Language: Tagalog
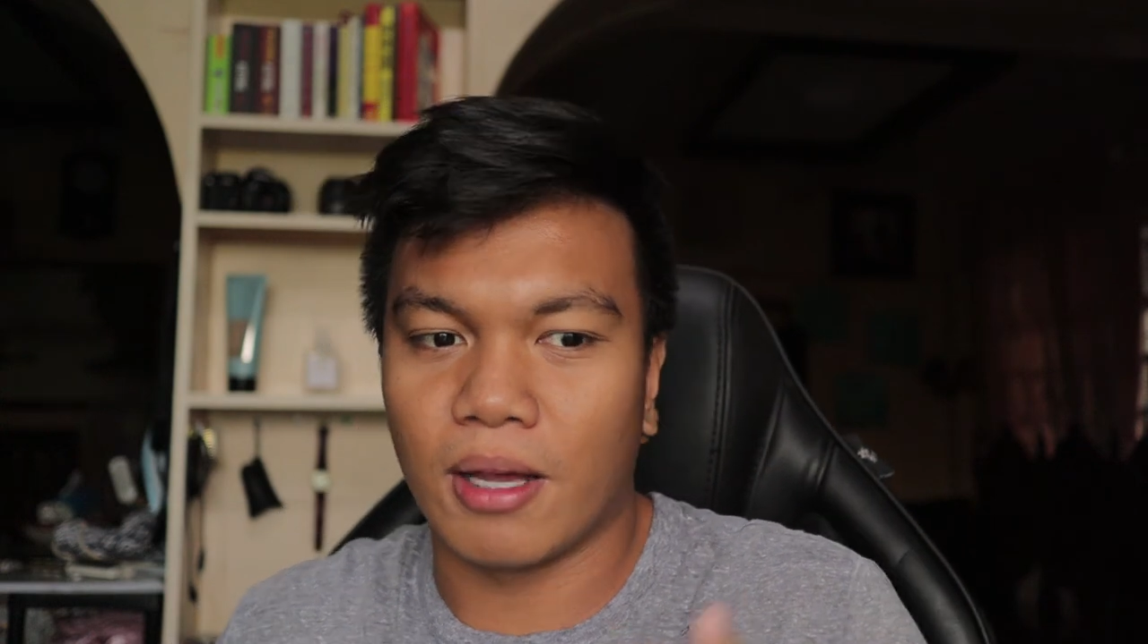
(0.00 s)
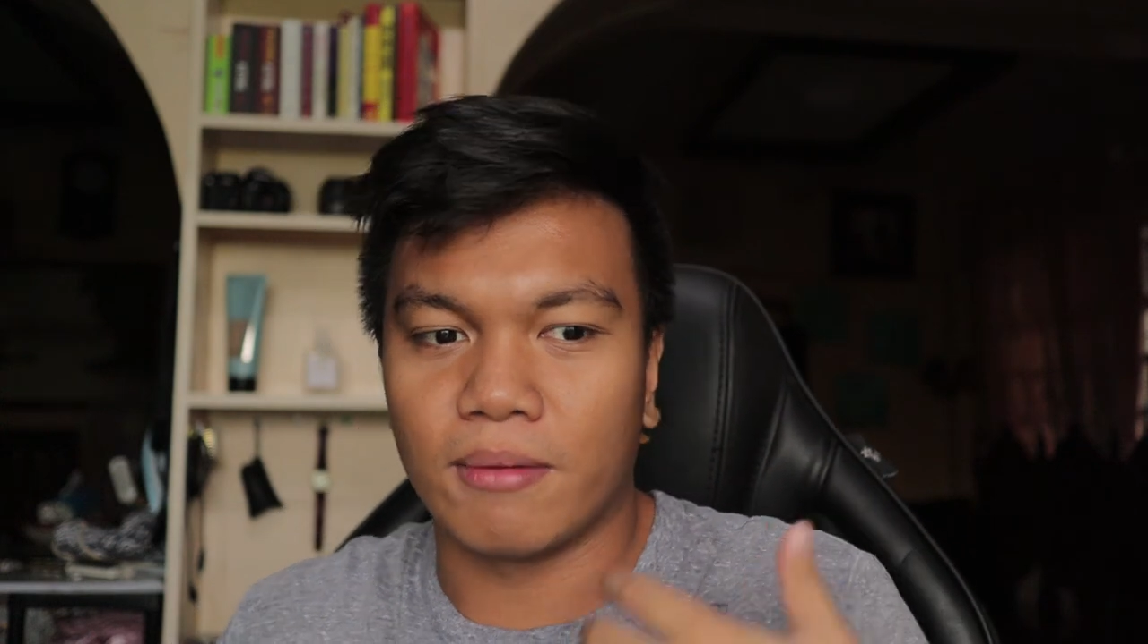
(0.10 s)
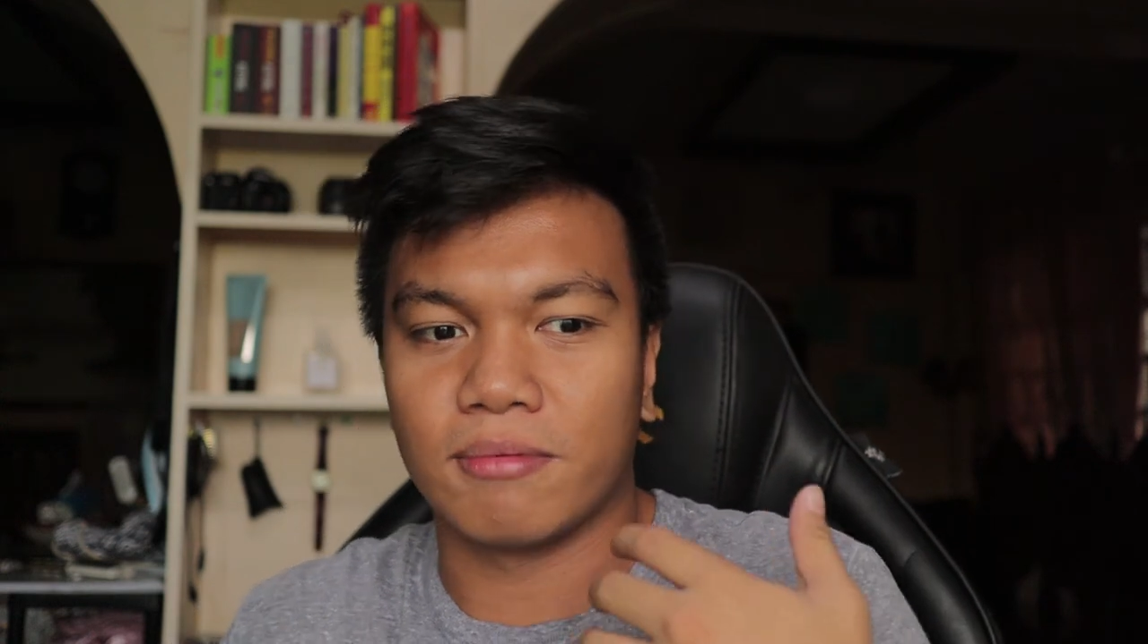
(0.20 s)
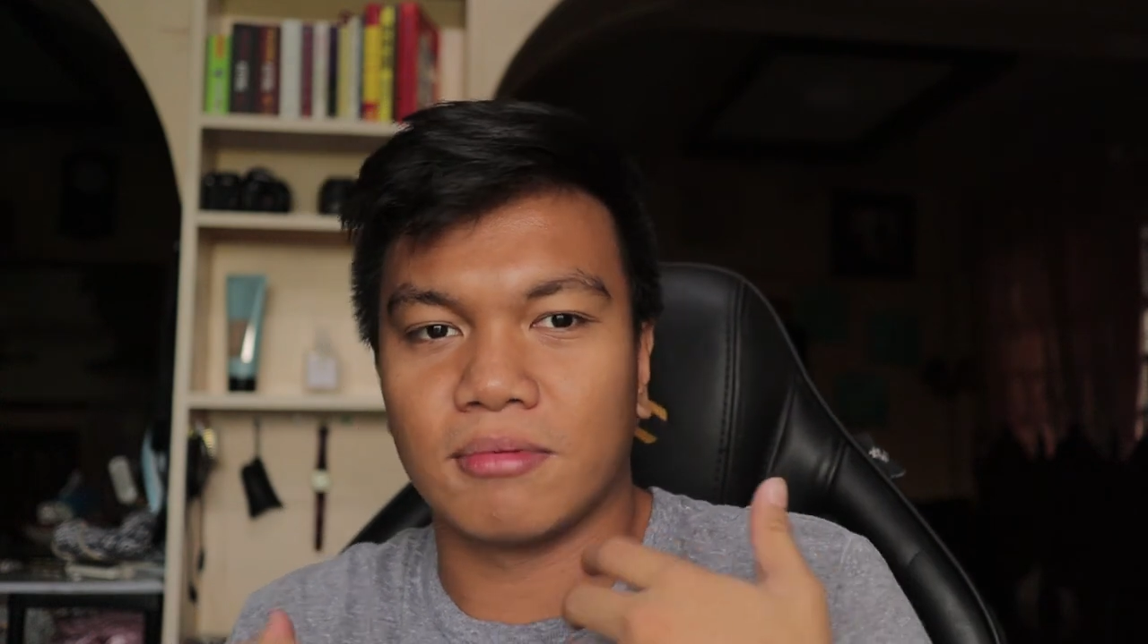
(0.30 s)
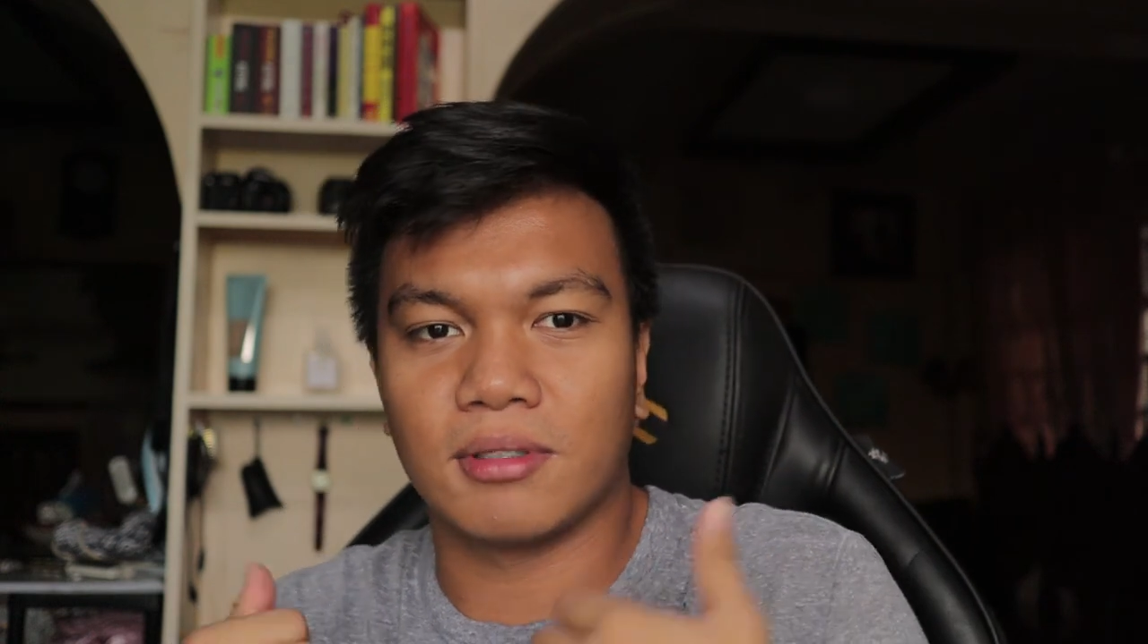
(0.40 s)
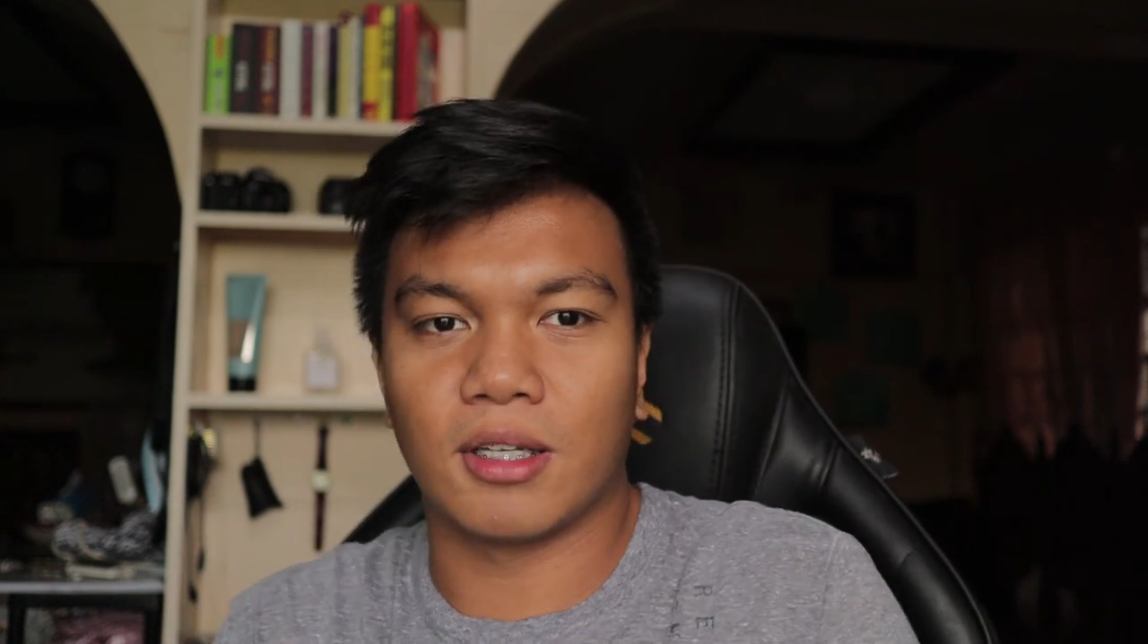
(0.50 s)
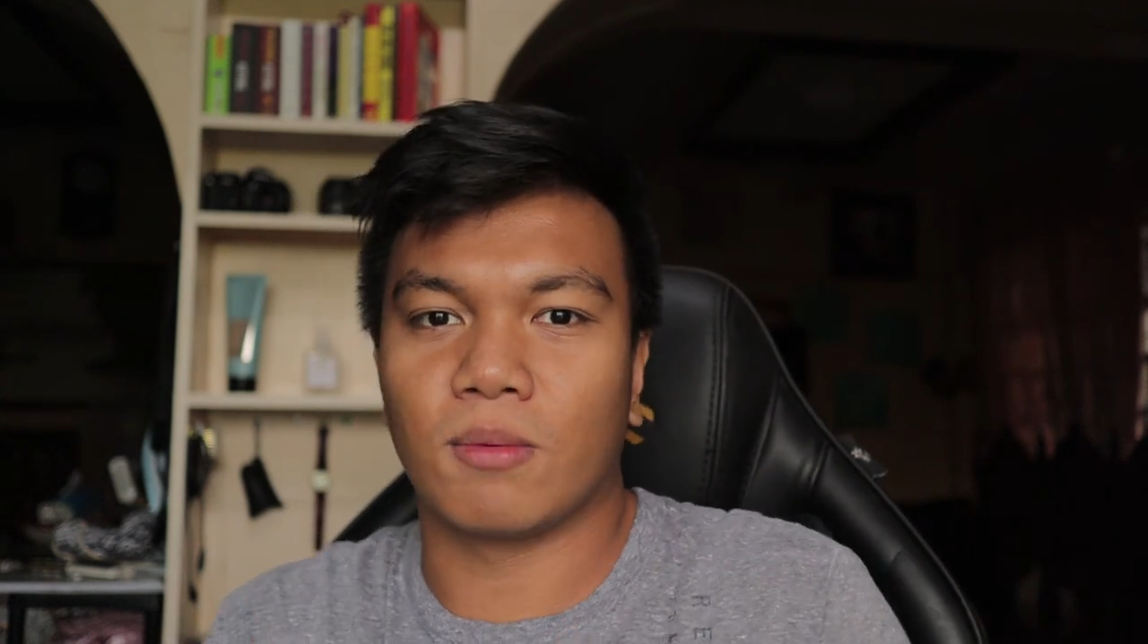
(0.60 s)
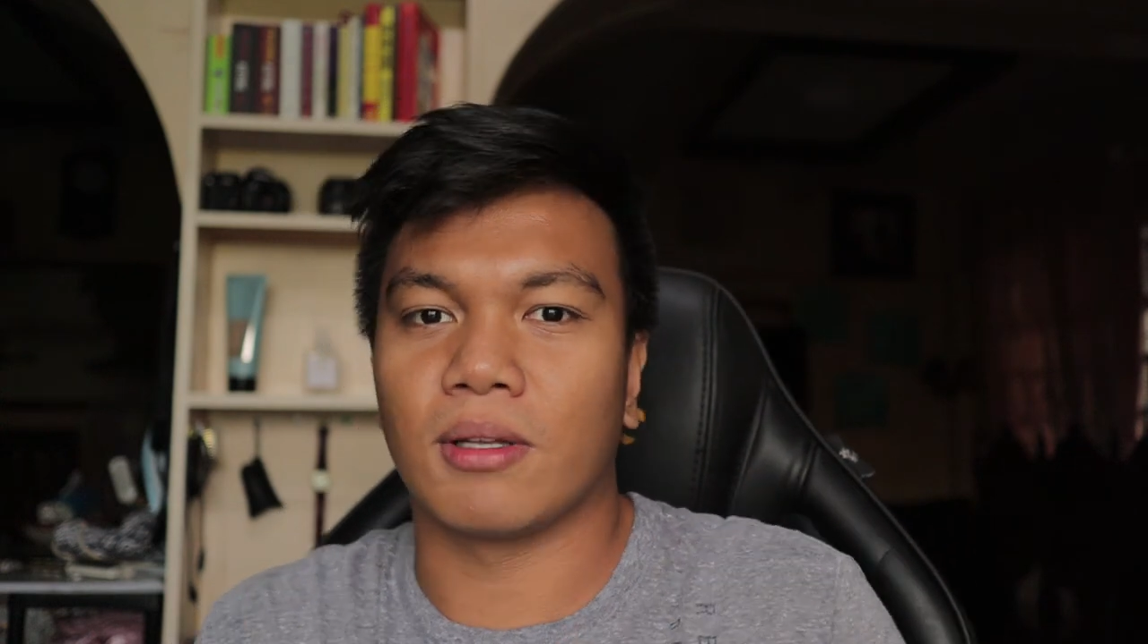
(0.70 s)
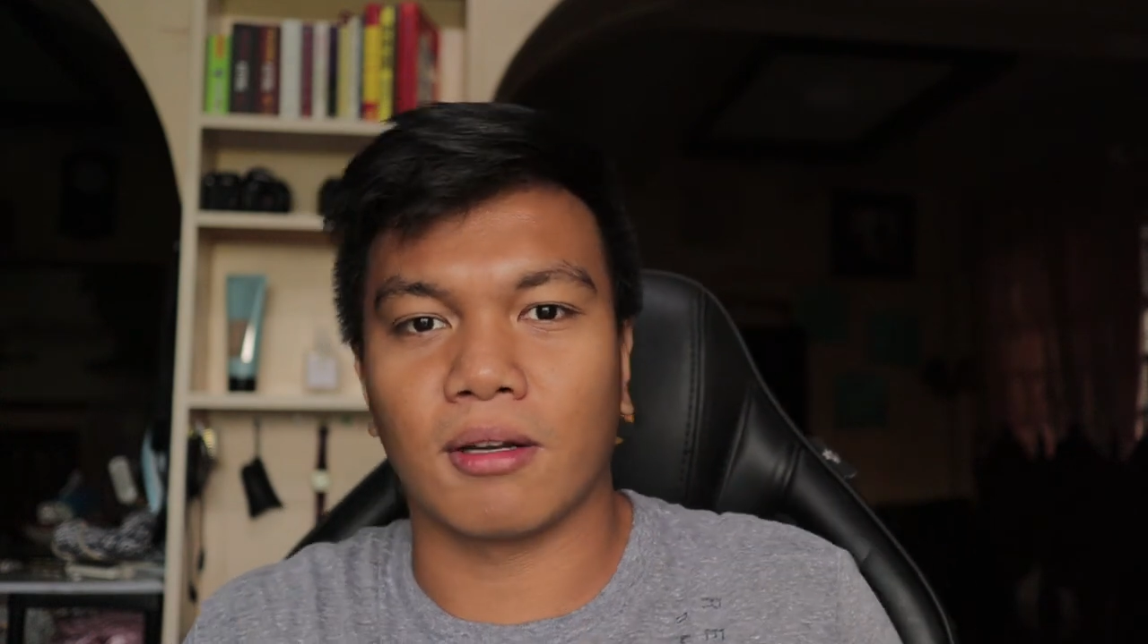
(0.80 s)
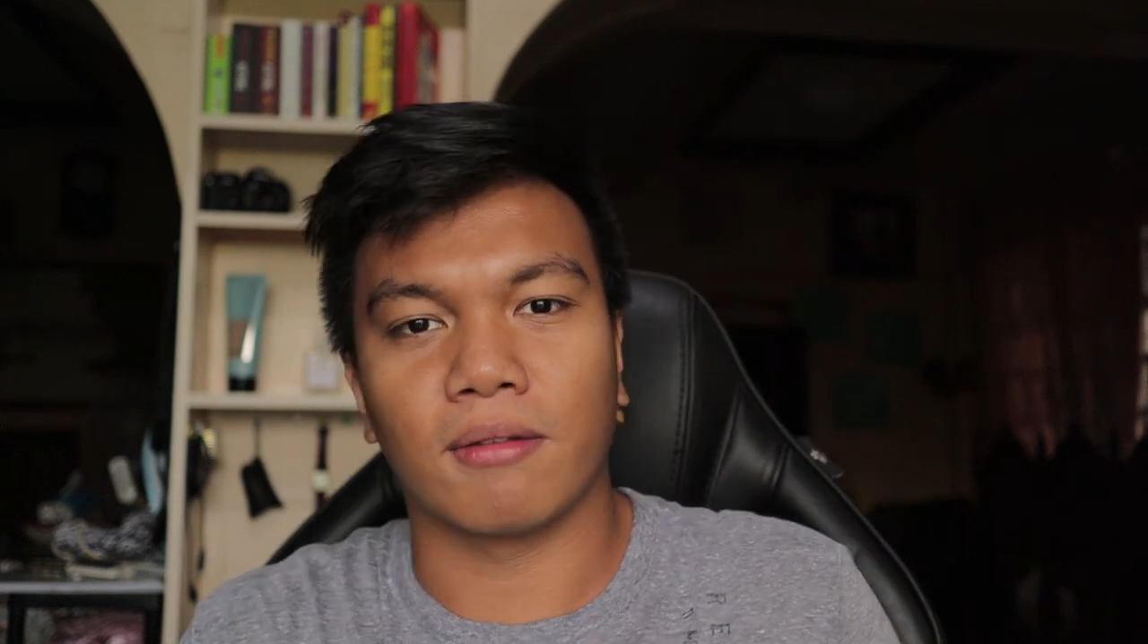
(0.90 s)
we have genuine